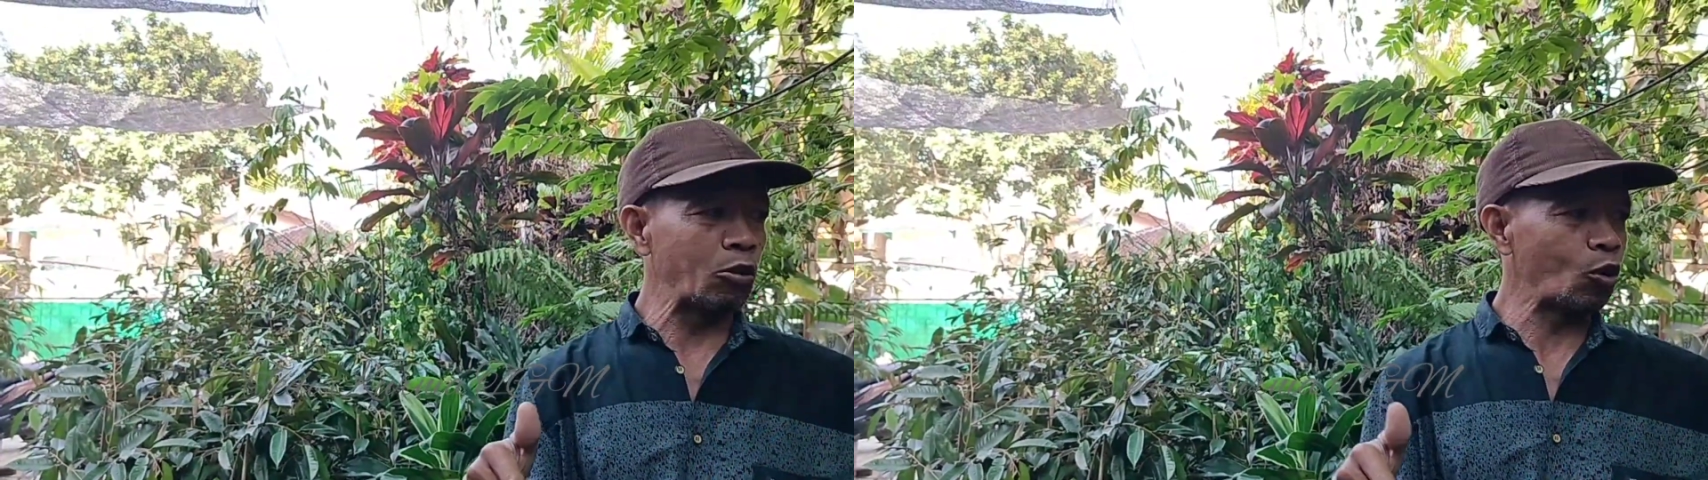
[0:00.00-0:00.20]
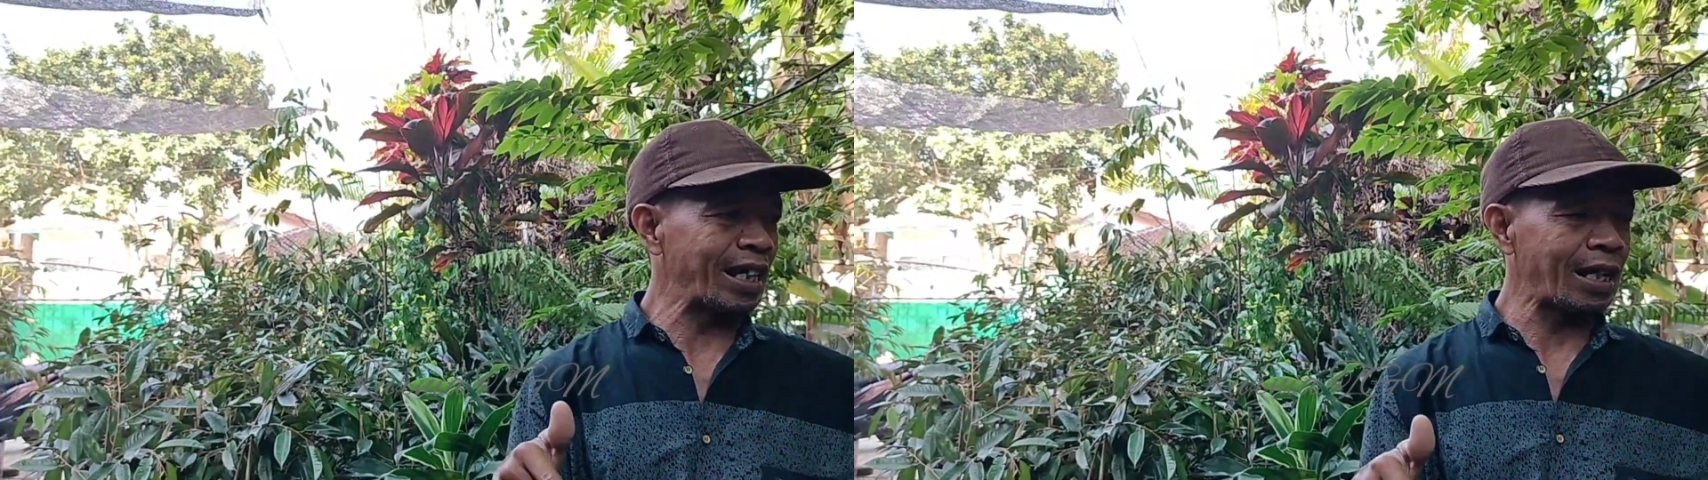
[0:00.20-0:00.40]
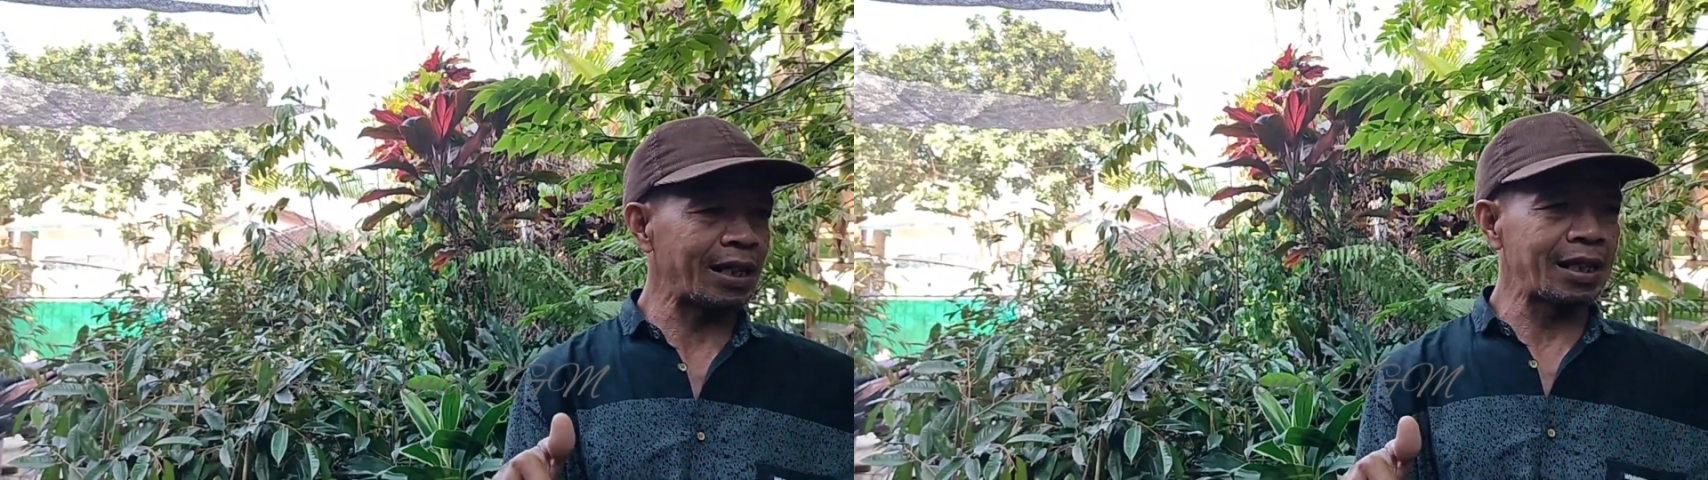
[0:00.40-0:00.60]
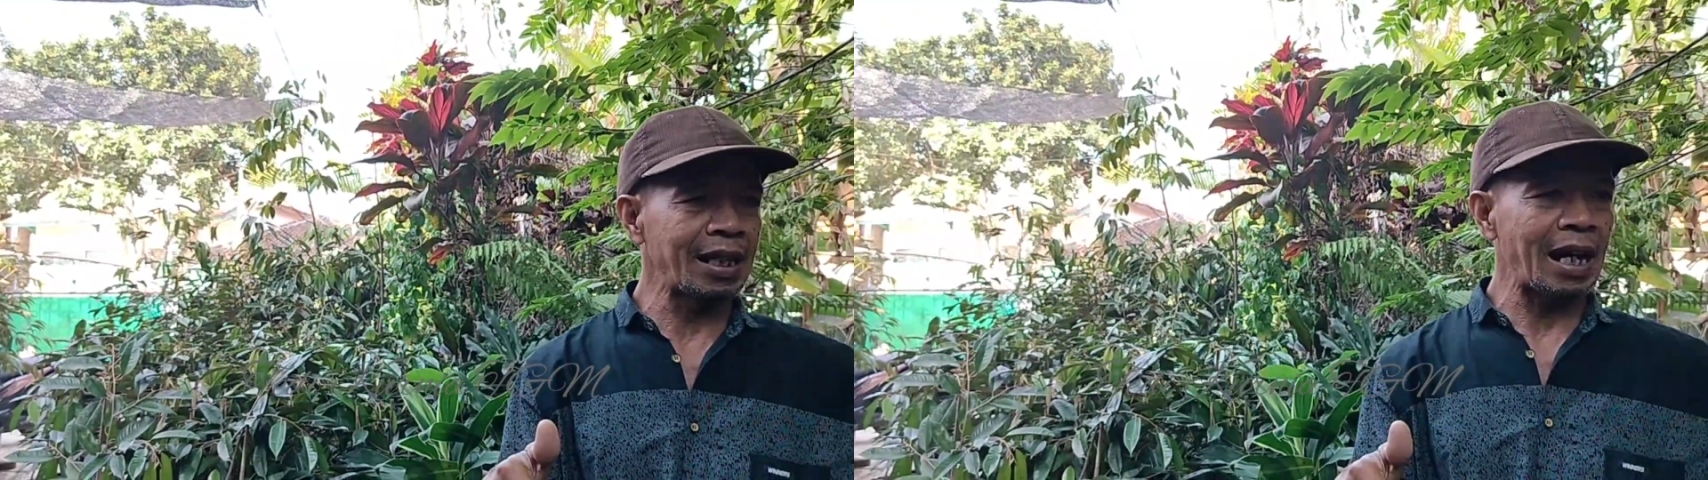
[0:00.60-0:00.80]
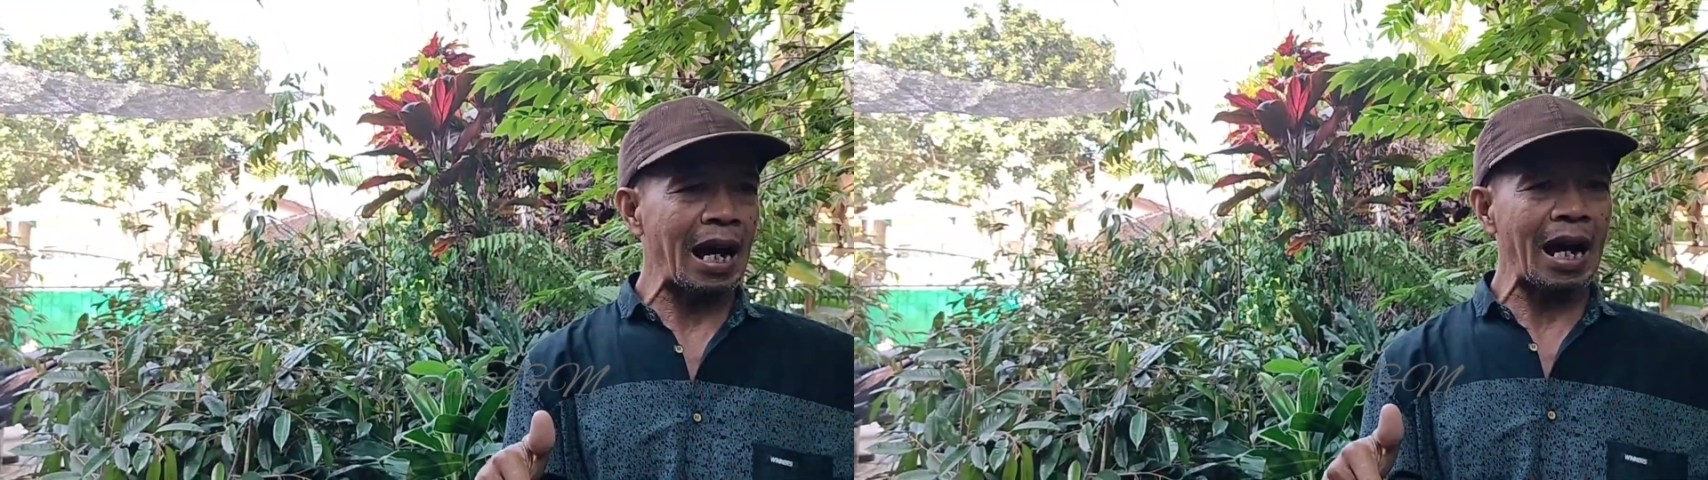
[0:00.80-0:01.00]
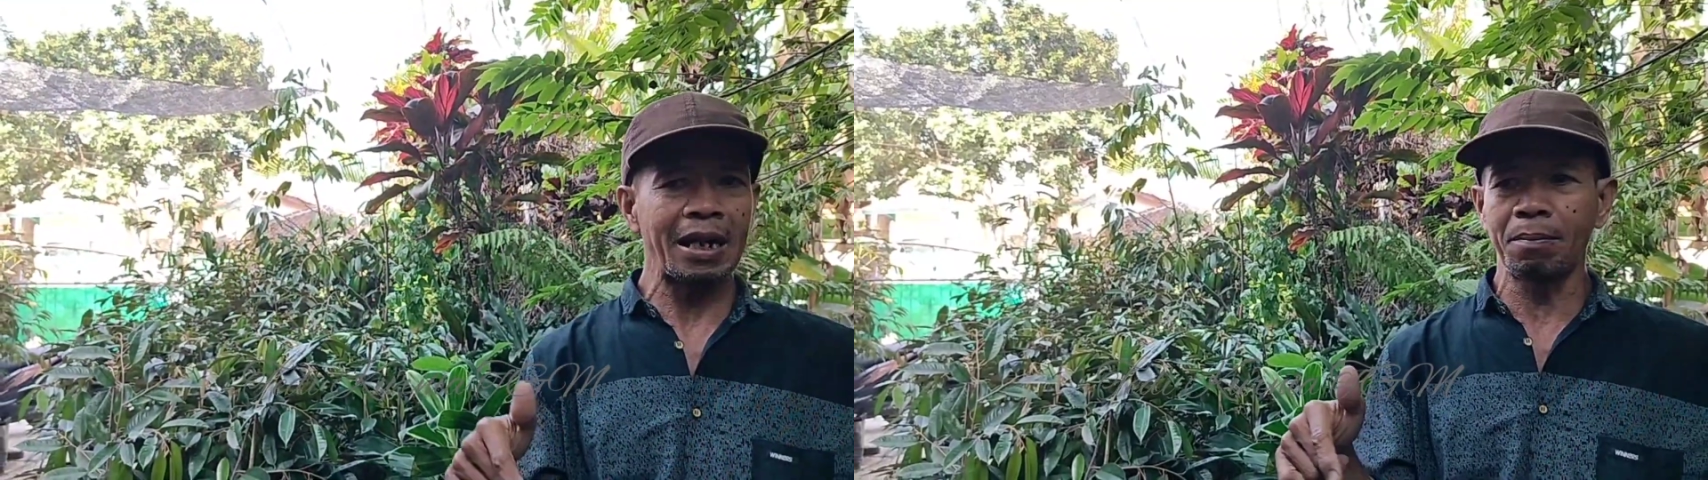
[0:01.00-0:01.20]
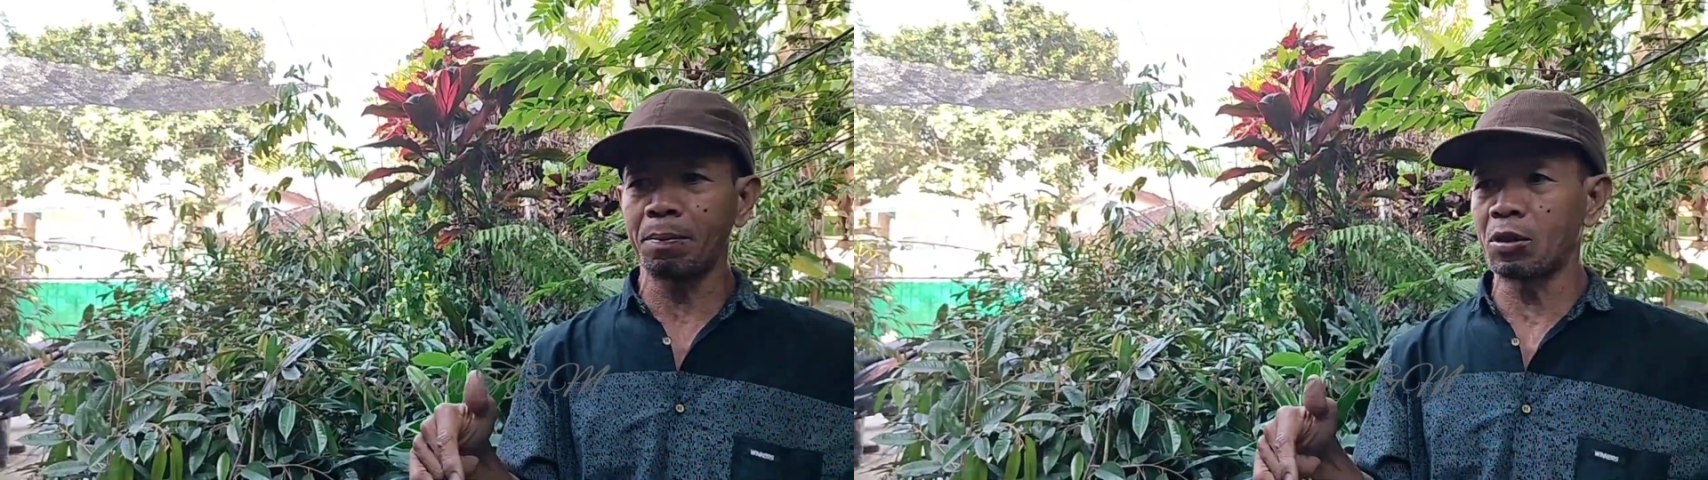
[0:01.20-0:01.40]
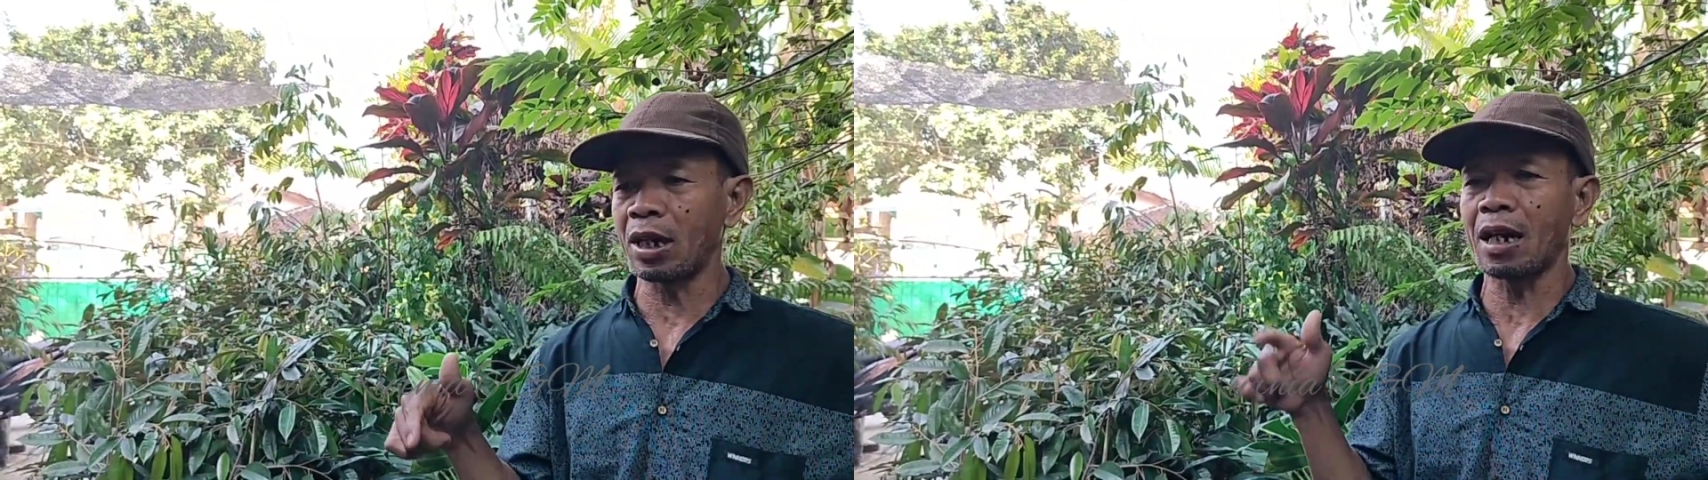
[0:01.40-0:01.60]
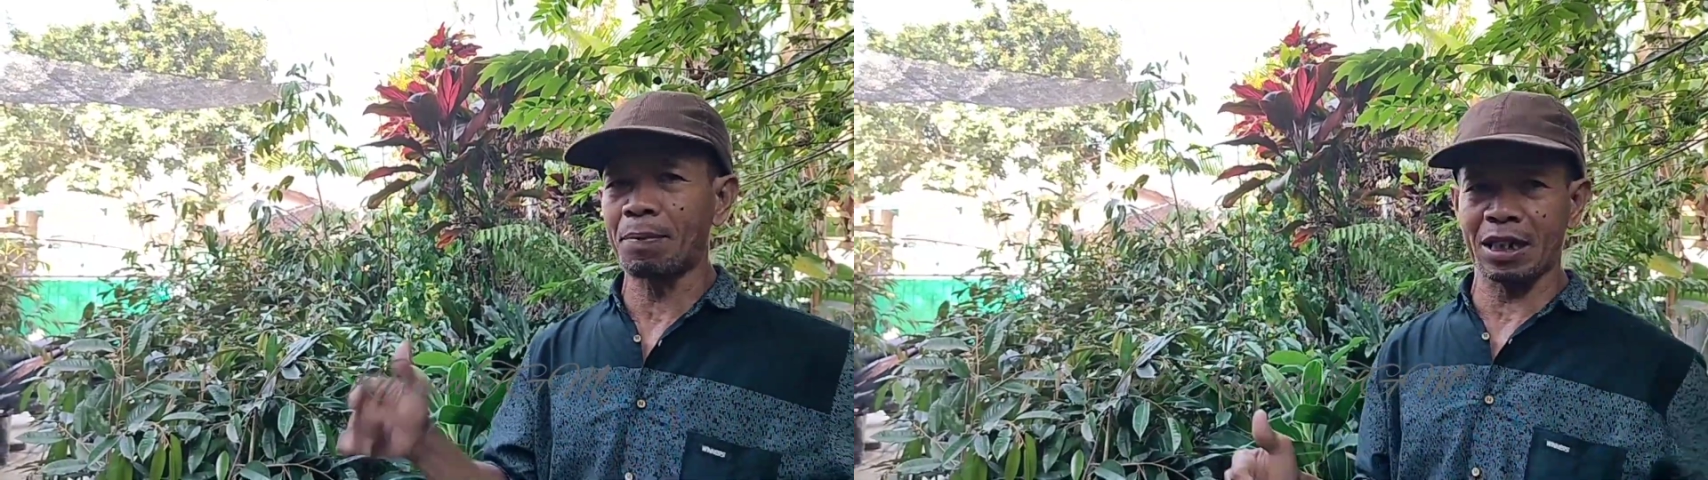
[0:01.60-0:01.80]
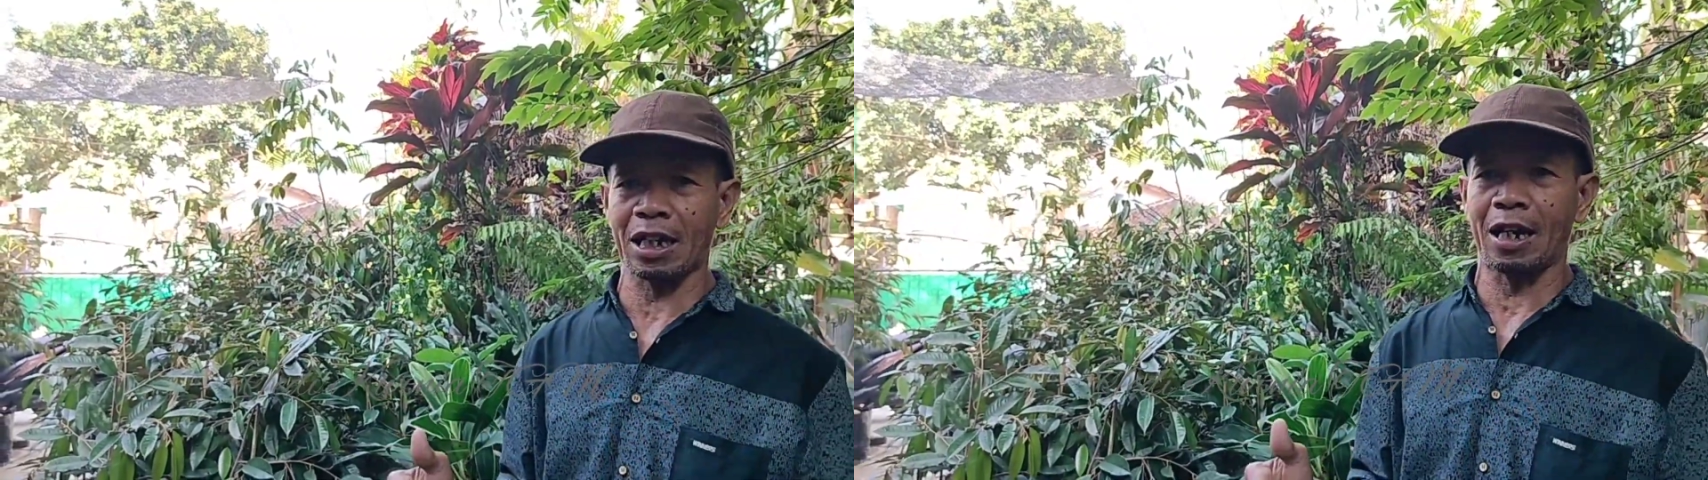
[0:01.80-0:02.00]
durian ini ada bibit durian
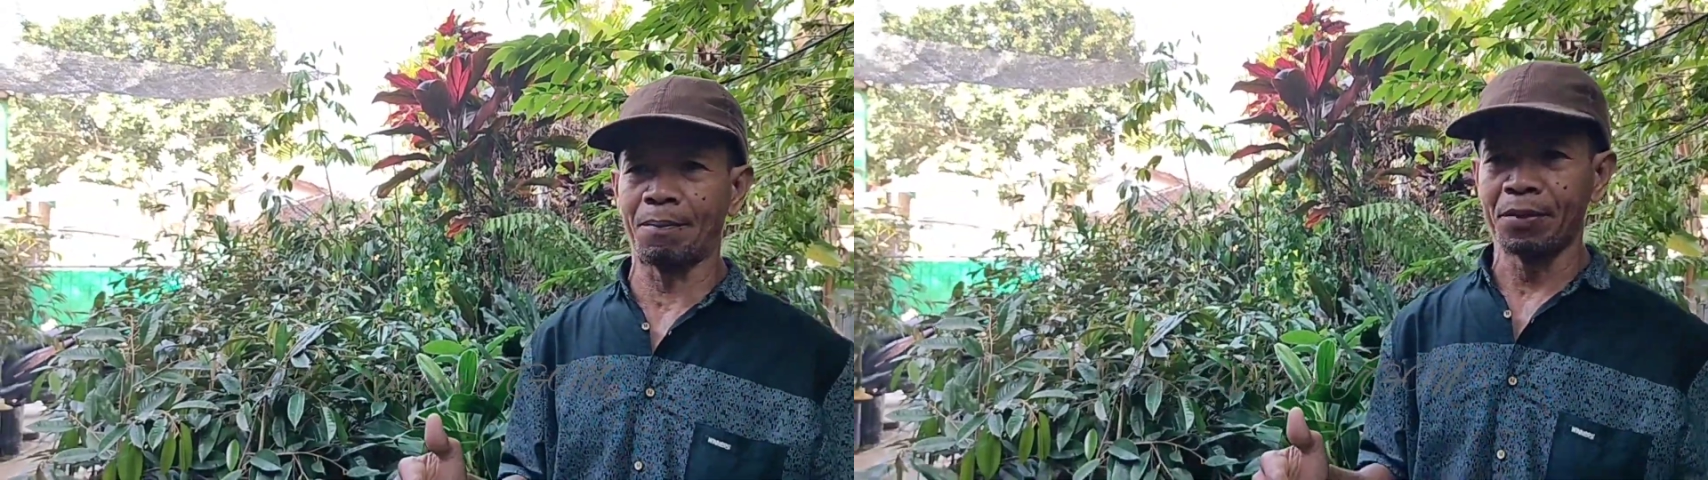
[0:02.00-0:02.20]
apa saja.